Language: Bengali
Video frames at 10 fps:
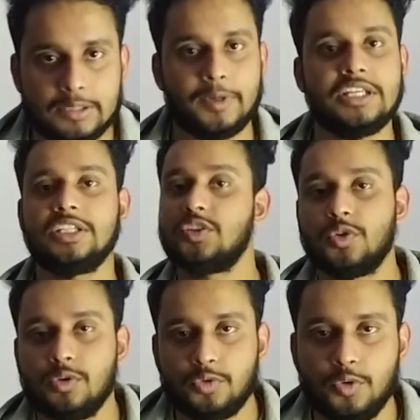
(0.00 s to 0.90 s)
দেখতে পাই সেই
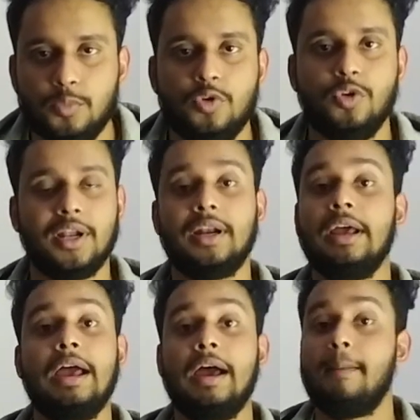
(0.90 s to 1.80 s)
সকল ক্রোমবুকগুলোর
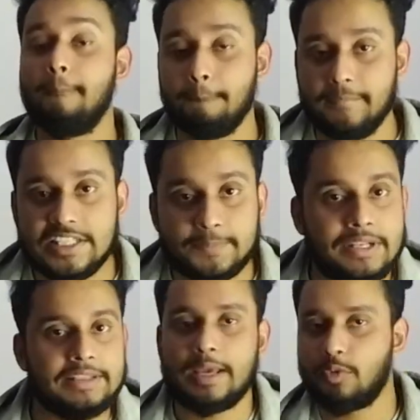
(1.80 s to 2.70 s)

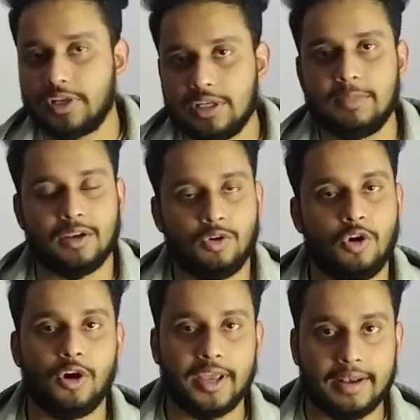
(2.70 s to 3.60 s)
ডিসপ্লে তেমন একটা ভালো
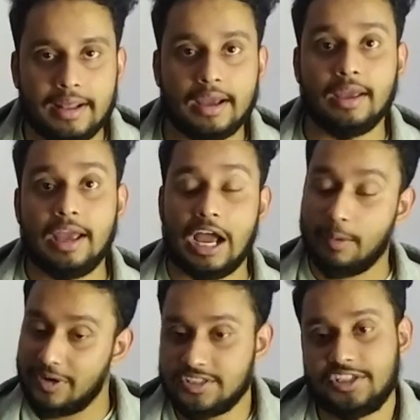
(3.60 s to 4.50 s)
হয় না
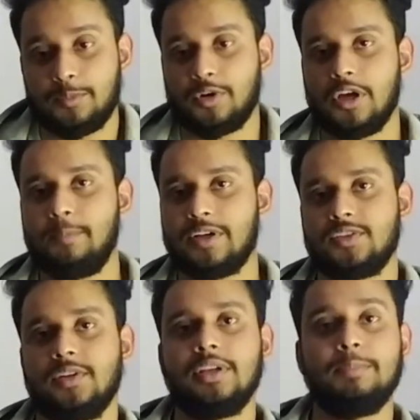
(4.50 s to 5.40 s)
আমার যেটা মনে হয়
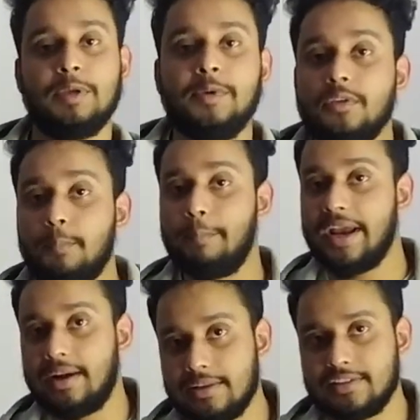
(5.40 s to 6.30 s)
পার্সোনালি বিভিন্ন
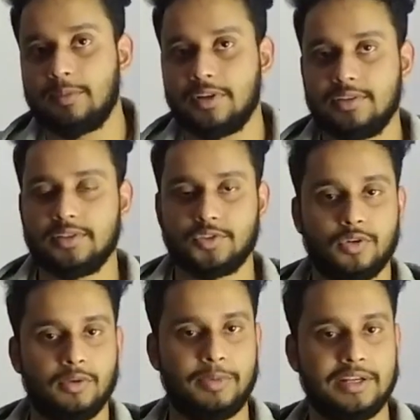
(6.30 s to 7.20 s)
প্যাড আছে আমরা যে
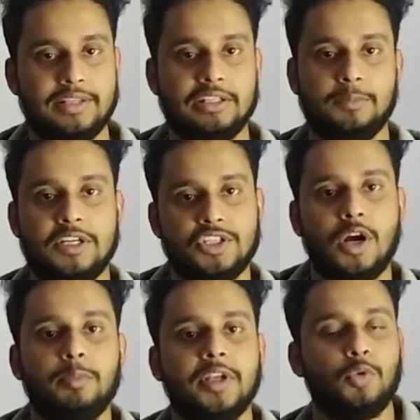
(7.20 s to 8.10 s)
সকল প্যাড দেখতে পাই
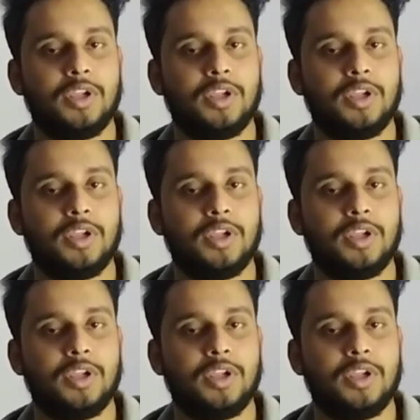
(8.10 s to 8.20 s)
শাওমির